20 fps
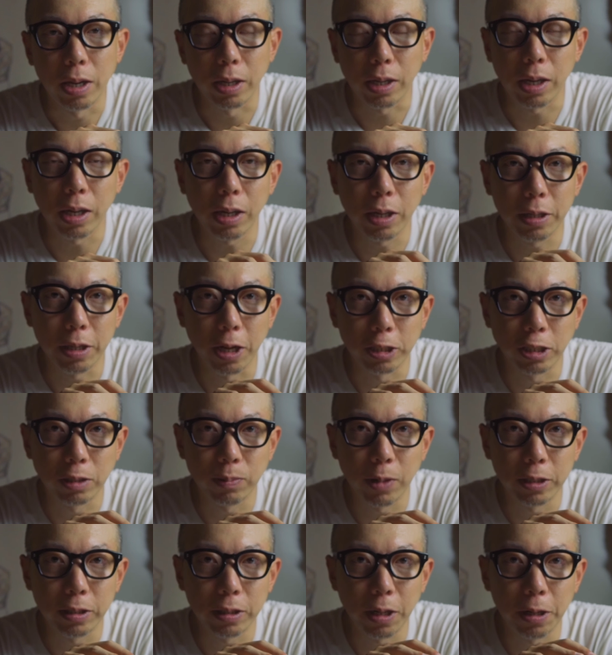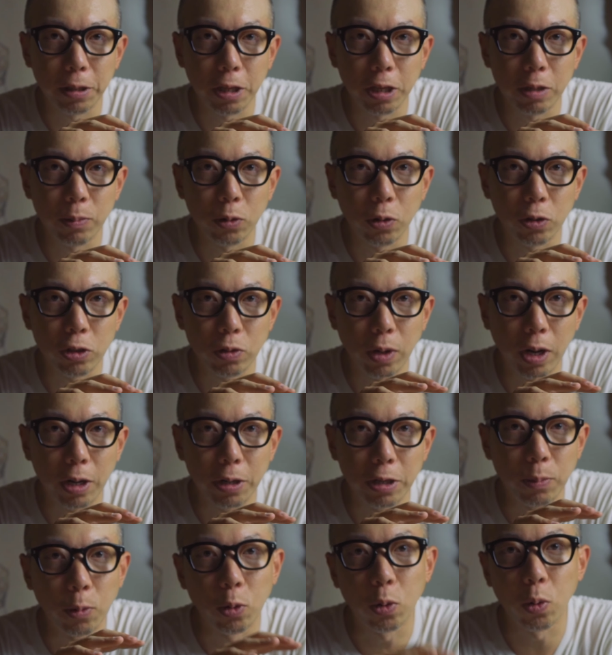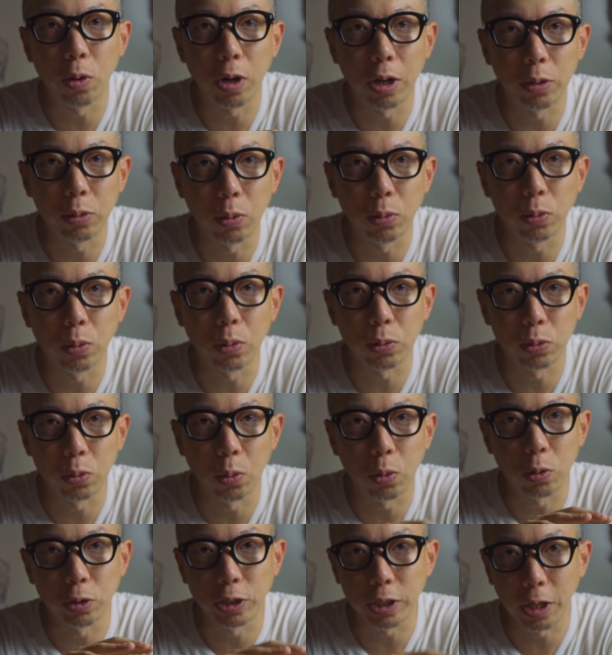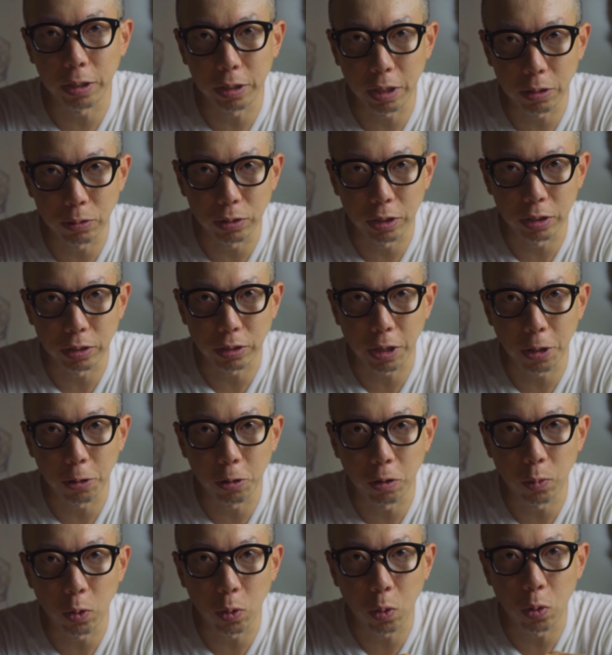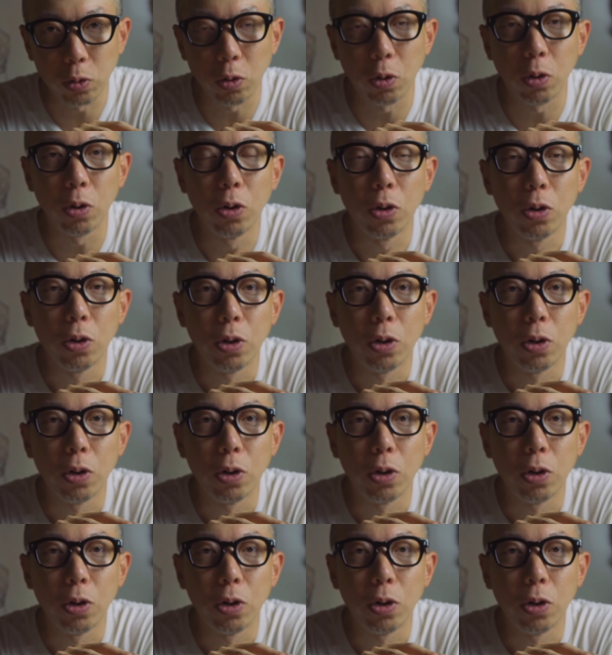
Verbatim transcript: 海外で発売されているものにはリモコンが同梱されているんですけれどもこの